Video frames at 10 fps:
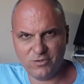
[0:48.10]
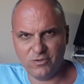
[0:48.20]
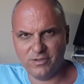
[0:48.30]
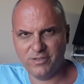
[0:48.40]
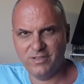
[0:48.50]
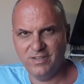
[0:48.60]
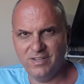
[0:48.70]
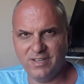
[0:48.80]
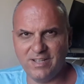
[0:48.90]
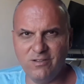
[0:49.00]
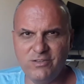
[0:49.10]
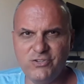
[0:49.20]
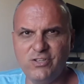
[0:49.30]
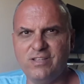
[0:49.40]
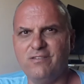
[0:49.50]
Tok. Canal
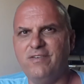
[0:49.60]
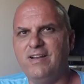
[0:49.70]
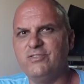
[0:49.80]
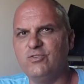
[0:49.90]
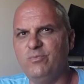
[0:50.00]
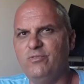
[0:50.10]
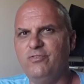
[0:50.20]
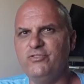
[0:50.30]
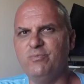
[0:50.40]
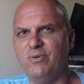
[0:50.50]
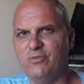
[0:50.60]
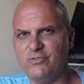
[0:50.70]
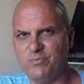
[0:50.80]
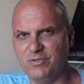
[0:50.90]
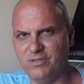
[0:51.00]
destinado a falar sobre o futebol
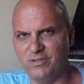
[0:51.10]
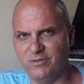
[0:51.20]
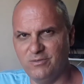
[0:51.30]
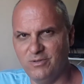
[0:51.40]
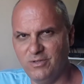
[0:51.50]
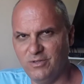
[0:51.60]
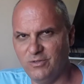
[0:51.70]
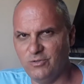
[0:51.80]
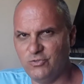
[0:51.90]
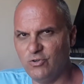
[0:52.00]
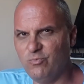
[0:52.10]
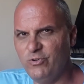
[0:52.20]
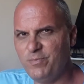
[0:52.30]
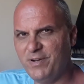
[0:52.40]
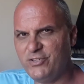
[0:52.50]
de botão. Um jogo
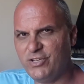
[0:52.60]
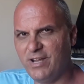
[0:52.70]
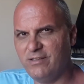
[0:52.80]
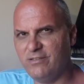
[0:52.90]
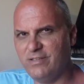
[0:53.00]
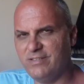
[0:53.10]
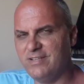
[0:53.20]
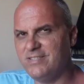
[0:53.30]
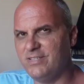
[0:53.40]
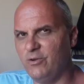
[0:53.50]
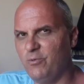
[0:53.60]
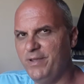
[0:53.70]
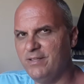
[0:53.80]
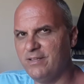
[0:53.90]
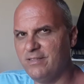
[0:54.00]
muito praticado desde os anos
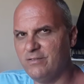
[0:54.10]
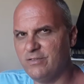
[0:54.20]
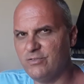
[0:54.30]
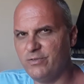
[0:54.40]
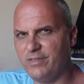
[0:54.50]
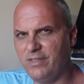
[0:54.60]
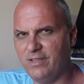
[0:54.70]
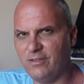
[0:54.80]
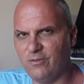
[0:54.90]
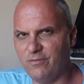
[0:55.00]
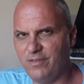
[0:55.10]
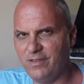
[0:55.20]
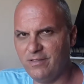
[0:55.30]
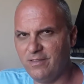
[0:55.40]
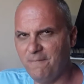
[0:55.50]
50 até os anos 80,
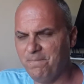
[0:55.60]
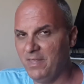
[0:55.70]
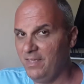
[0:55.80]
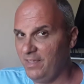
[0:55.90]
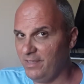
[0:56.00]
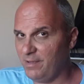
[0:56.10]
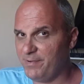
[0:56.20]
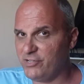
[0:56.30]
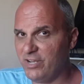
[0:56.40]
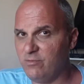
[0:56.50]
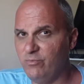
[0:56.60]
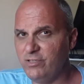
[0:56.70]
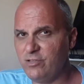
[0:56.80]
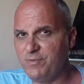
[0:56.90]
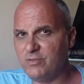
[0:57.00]
90, ainda é praticado por
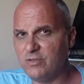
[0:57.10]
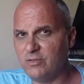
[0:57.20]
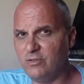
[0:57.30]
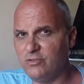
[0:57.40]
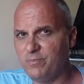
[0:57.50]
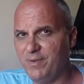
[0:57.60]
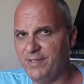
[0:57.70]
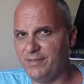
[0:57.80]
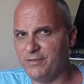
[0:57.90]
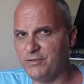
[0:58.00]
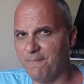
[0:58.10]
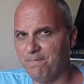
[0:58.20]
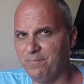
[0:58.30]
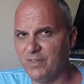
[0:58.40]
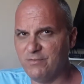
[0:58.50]
muitas pessoas ao longo do país.
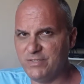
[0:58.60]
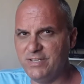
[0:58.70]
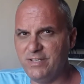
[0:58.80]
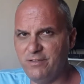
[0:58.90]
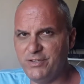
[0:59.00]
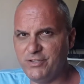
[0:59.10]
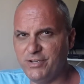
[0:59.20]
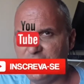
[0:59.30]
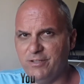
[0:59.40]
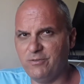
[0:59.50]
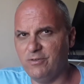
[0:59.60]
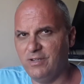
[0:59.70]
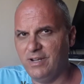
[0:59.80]
Você ainda não é inscrito?